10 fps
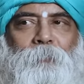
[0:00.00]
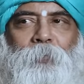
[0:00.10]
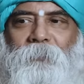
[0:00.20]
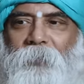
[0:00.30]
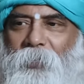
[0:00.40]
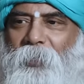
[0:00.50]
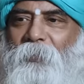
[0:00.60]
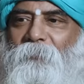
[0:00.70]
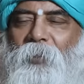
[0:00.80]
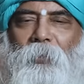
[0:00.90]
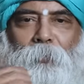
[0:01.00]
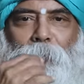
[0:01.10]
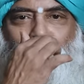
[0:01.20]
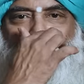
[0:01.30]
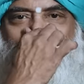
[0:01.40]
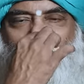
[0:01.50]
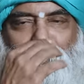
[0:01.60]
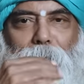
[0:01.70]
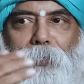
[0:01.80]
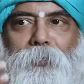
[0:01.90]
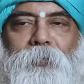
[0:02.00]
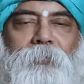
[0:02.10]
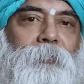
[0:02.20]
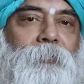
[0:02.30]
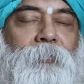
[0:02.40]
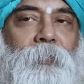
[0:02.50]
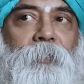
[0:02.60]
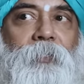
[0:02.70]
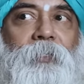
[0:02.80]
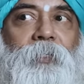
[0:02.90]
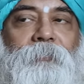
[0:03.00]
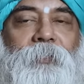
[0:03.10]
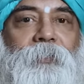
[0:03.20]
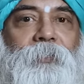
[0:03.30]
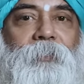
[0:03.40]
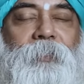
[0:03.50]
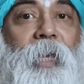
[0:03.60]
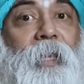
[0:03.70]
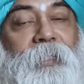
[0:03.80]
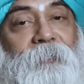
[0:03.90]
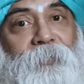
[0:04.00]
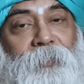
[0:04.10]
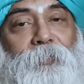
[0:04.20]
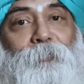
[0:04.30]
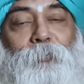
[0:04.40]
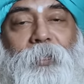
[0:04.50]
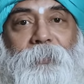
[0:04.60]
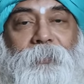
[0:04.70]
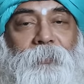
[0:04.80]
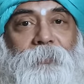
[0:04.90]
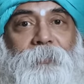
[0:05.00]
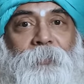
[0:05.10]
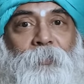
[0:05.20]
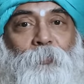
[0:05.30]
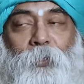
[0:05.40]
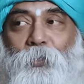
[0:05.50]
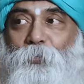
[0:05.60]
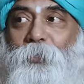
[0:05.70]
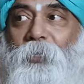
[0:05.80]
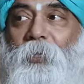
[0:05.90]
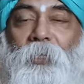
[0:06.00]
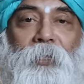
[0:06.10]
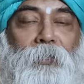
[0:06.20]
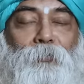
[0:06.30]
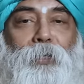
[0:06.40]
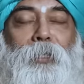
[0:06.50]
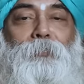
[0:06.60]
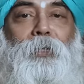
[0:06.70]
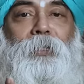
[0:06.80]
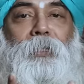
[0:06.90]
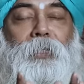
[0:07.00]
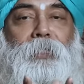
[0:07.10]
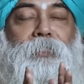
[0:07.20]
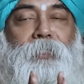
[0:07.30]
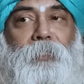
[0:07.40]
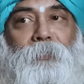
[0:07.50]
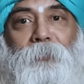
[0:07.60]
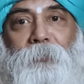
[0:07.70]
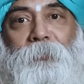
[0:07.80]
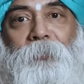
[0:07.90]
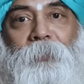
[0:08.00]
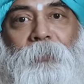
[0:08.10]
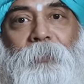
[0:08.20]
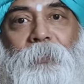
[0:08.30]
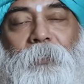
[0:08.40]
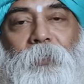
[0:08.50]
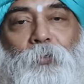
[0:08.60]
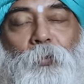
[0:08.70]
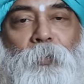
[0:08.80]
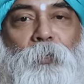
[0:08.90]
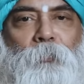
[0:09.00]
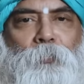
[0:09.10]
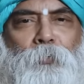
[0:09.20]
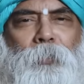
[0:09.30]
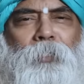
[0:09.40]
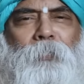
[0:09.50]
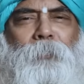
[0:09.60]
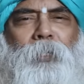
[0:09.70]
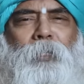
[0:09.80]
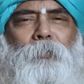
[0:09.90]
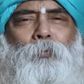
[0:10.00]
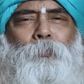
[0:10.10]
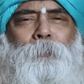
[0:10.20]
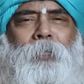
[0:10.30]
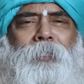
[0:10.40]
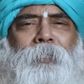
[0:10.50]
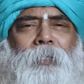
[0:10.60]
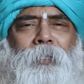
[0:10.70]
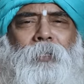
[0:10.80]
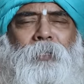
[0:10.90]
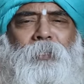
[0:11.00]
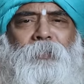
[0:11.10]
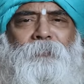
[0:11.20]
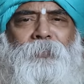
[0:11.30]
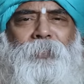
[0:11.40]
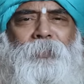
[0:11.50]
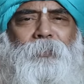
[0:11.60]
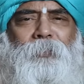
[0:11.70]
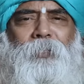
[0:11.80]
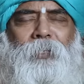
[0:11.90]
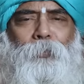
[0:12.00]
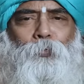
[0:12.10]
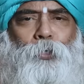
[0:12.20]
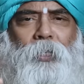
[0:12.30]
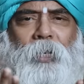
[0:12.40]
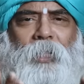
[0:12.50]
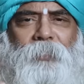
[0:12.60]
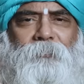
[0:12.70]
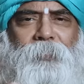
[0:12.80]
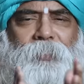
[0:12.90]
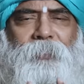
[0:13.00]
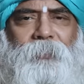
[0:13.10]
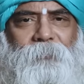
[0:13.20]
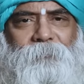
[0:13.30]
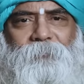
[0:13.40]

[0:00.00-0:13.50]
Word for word: எப்படி வாழ்க்கையில் வாழணும் நீ அன்பாக இருக்கணும் நீ வந்து யாரையும் வெறுக்கக்கூடாது உலக உயிர்களை எல்லாம் உன்னைய மாதிரியே நேசிக்கணும் கோவிலுக்கு போகணும் இந்த மாதிரி ஒரு பத்தாயிரம் விஷயங்கள் உங்கள் காதுக்கு வந்திருக்குது